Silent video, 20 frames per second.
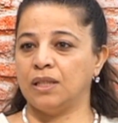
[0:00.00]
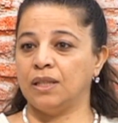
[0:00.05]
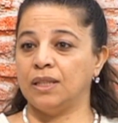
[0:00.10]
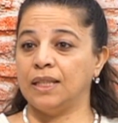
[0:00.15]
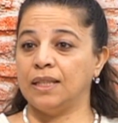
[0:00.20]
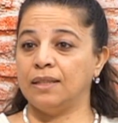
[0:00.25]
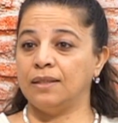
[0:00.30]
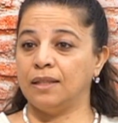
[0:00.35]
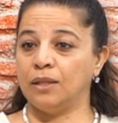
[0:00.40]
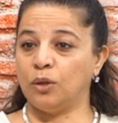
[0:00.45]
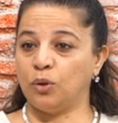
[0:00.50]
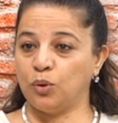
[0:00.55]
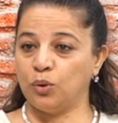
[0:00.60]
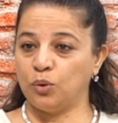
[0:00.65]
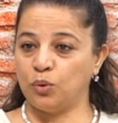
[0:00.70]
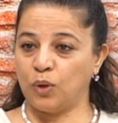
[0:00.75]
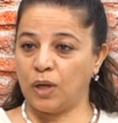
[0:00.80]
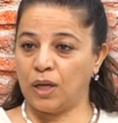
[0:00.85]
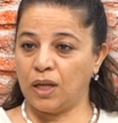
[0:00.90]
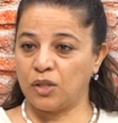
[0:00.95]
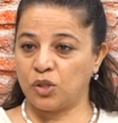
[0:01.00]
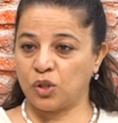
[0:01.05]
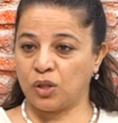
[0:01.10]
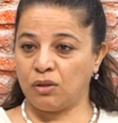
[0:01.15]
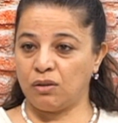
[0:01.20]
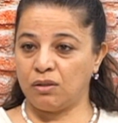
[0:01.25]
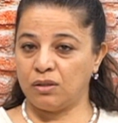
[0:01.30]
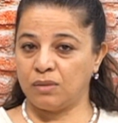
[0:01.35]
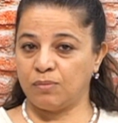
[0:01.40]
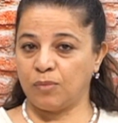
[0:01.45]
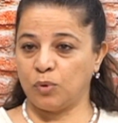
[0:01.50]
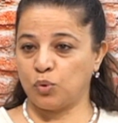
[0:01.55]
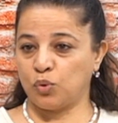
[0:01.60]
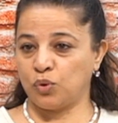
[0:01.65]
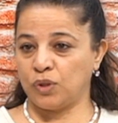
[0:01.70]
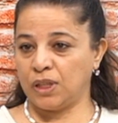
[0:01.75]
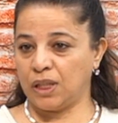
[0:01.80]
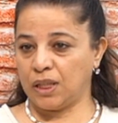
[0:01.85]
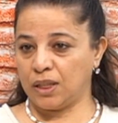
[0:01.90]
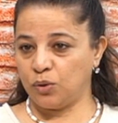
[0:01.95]
يقتنعوا انه هالاشخاص
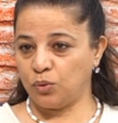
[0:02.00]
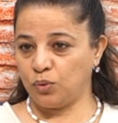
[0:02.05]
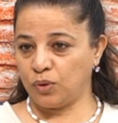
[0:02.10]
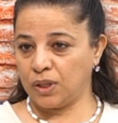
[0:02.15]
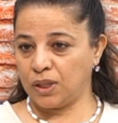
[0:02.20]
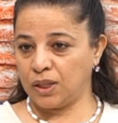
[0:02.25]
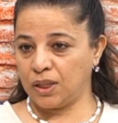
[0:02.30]
موجودين عندهم